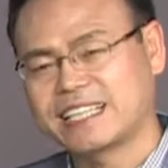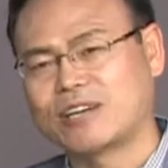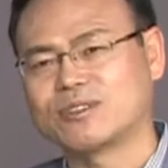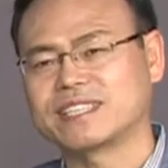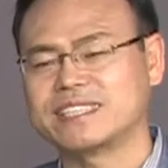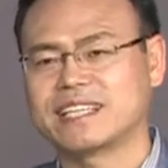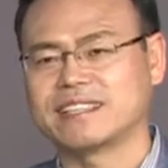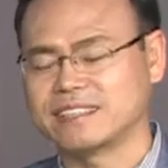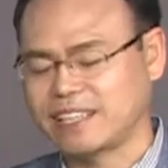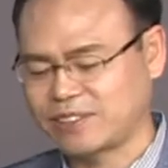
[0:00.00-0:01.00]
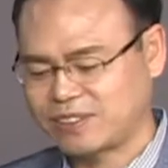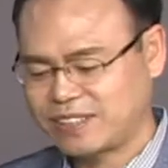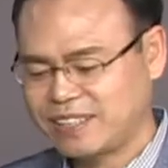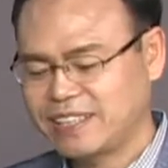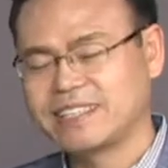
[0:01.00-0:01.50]
나온
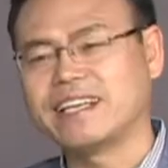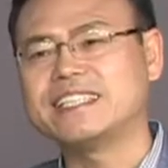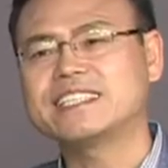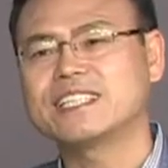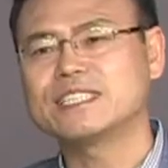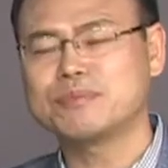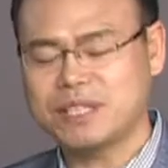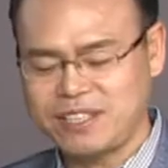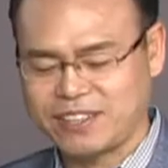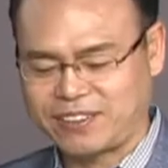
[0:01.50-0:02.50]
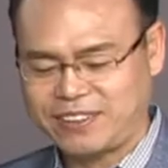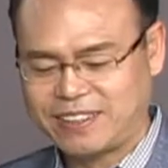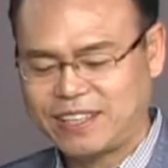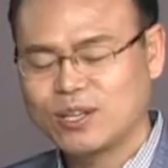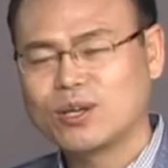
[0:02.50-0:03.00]
기사였는데요. 예, 2017년
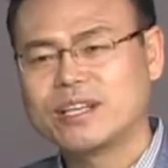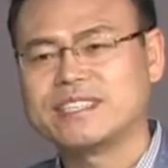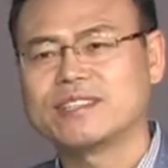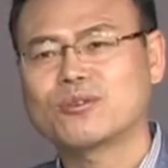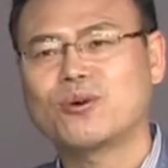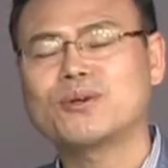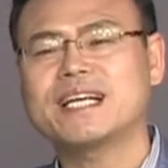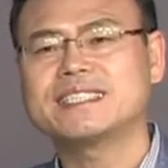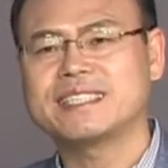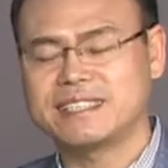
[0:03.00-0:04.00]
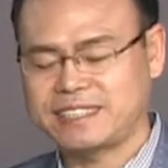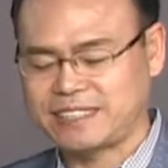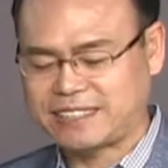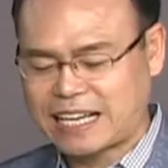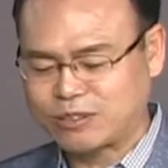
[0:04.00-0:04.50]
코리안
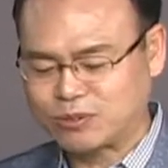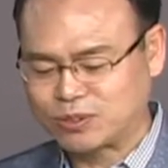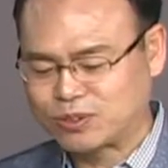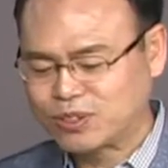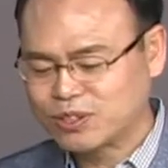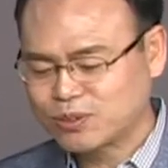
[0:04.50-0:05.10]
시리즈 야구